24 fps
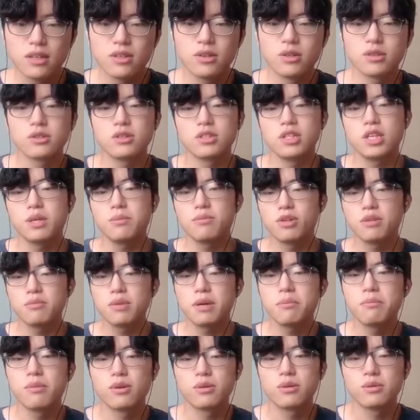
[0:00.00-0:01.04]
여전히
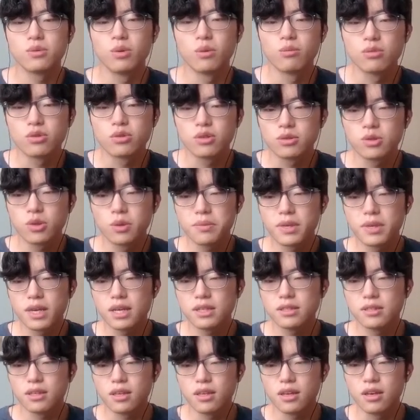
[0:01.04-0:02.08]
풀만 먹은 동물을
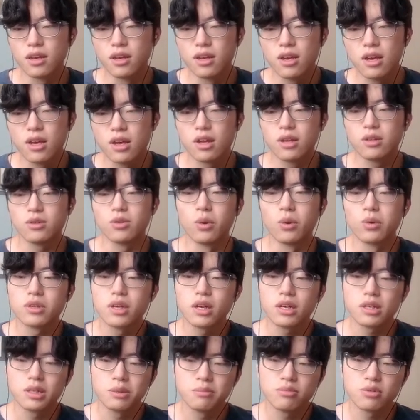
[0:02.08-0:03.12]
소비하는 게
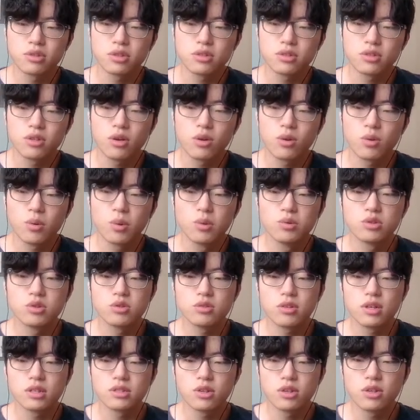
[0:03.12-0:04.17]
농약을 뿌려서
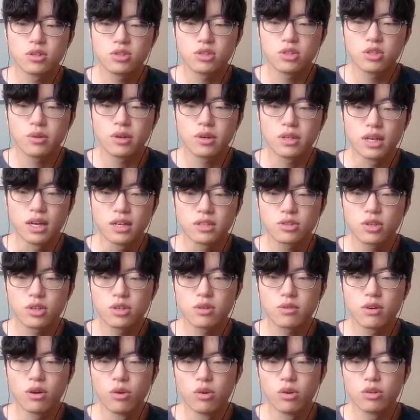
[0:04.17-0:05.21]
곤충과 설치류와
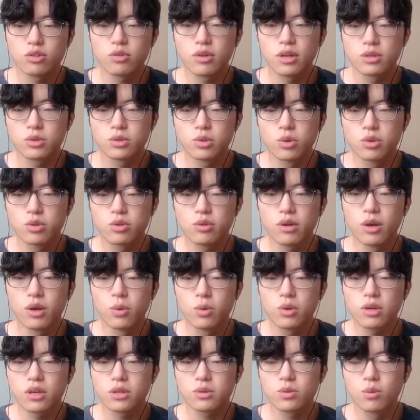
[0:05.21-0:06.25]
양서류와 어류와 조류와
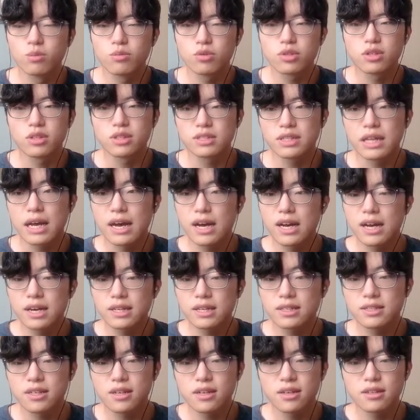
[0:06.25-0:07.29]
온갖 동물을 다
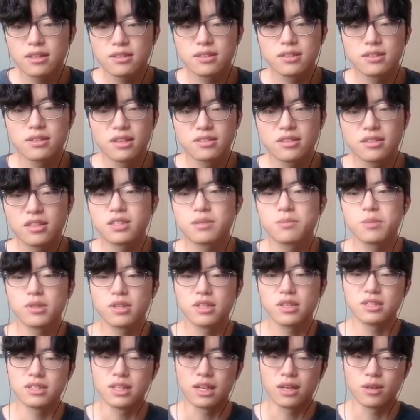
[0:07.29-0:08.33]
학살하는
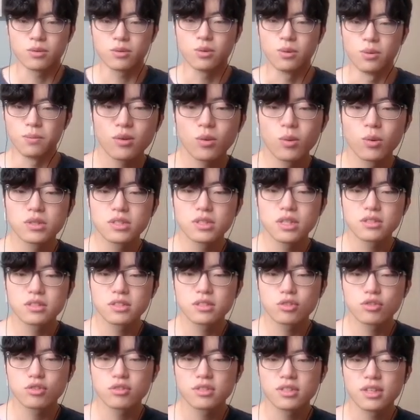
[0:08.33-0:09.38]
채식보다는 낫고, 공장식
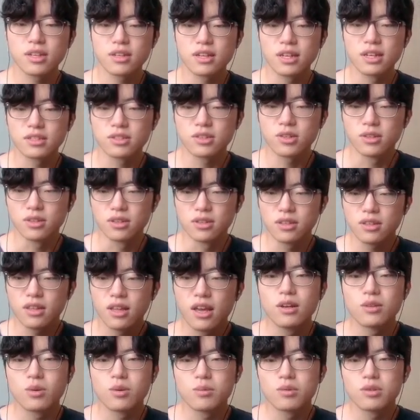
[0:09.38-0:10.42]
축사에 갇혀있는
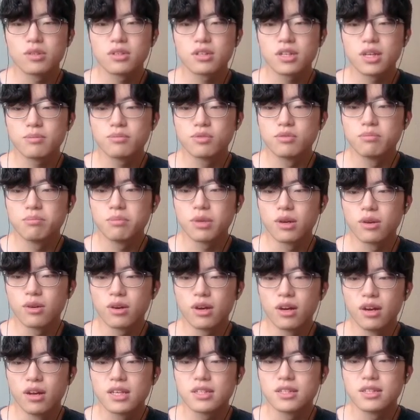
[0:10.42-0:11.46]
동물들의
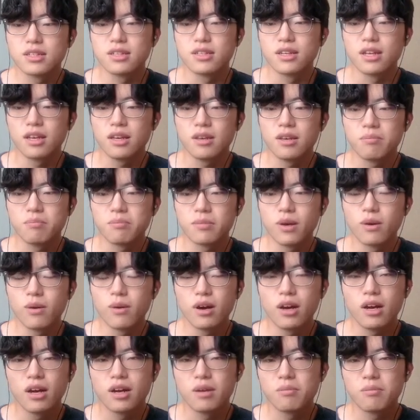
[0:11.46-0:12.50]
분변과 그들의
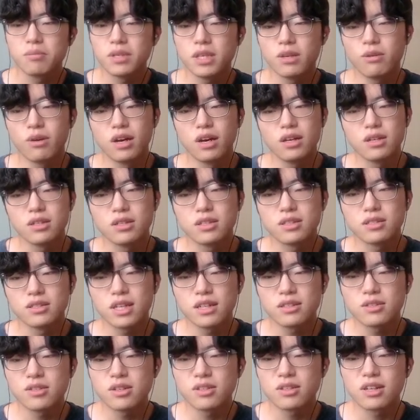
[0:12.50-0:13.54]
뼈와 피와
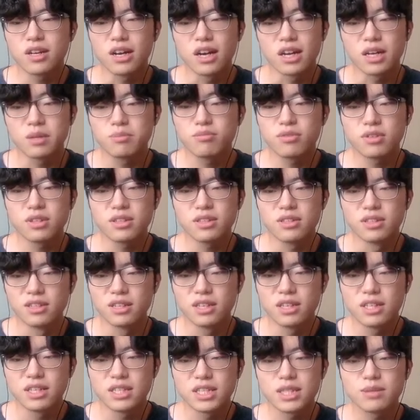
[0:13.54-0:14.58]
생선을 갈아 뿌린
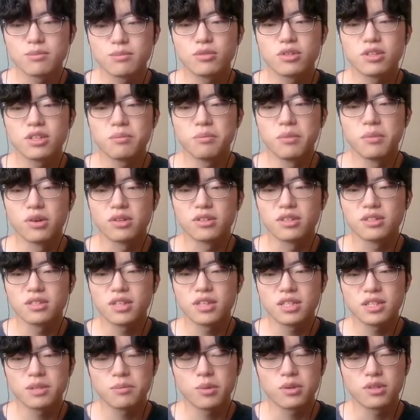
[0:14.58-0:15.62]
식물을 먹는
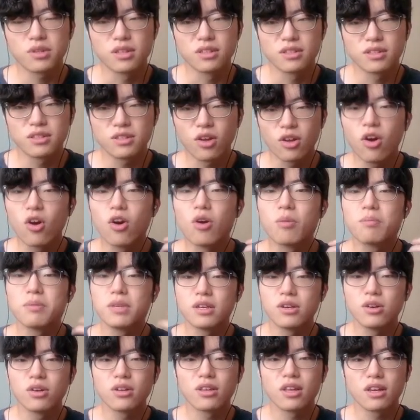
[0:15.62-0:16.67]
채식보다는 더
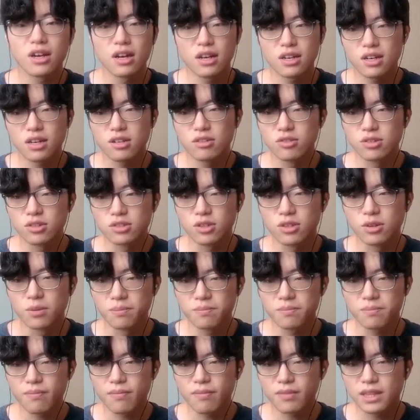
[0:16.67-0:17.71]
비건에 가까운 거죠.
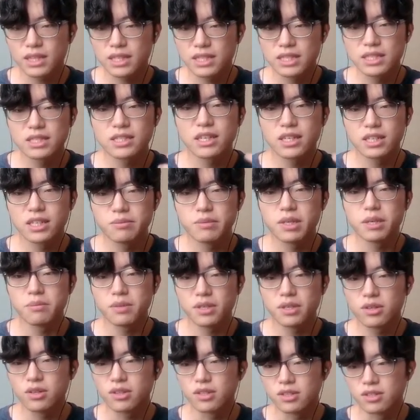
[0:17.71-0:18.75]
진짜 의미의
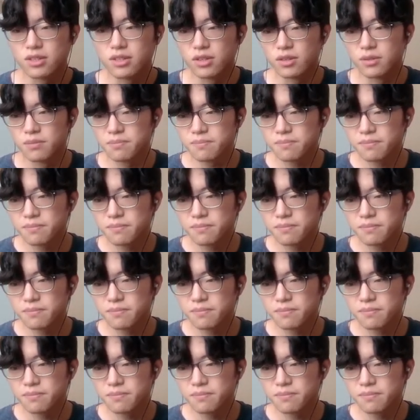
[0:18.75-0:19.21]
비건에서요.